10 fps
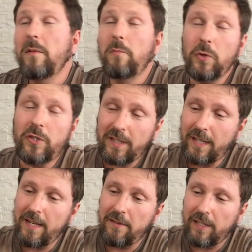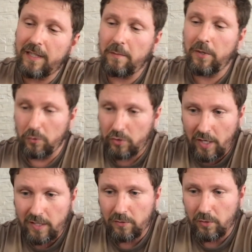Пусть это они в этом и
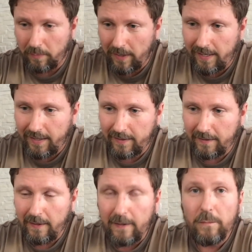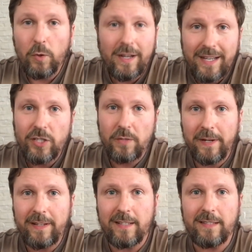участвуют, понятно. Ну а как же
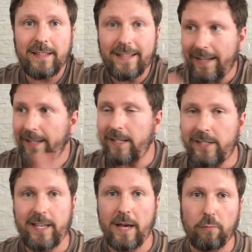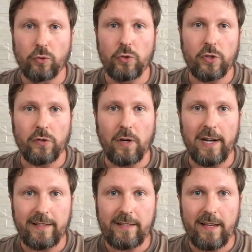прекрасная нахрен Россия будущего?
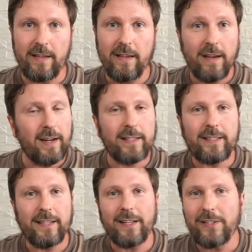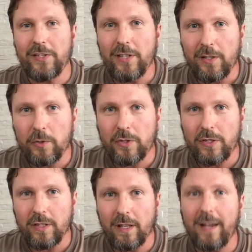Алексей, Алексей, так не делаются
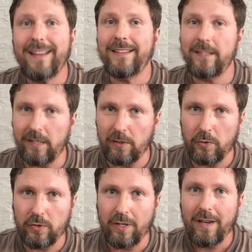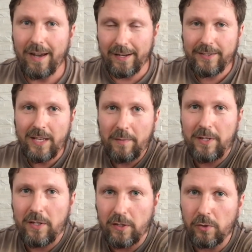дела? Делаются. Алексеем
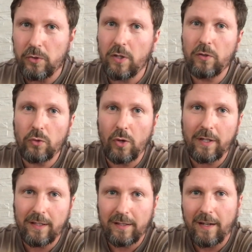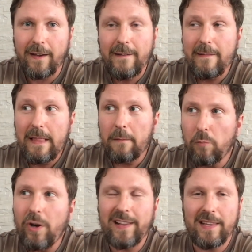они делаются только так.
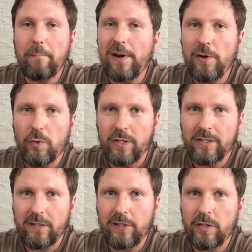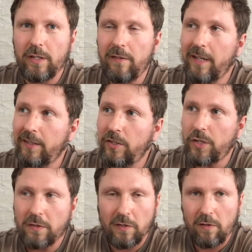Более наполеонистого человека
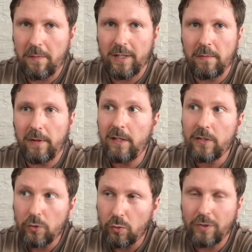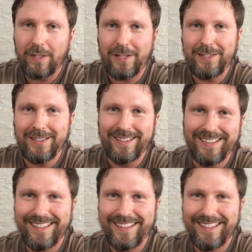сейчас в современной политике трудно найти.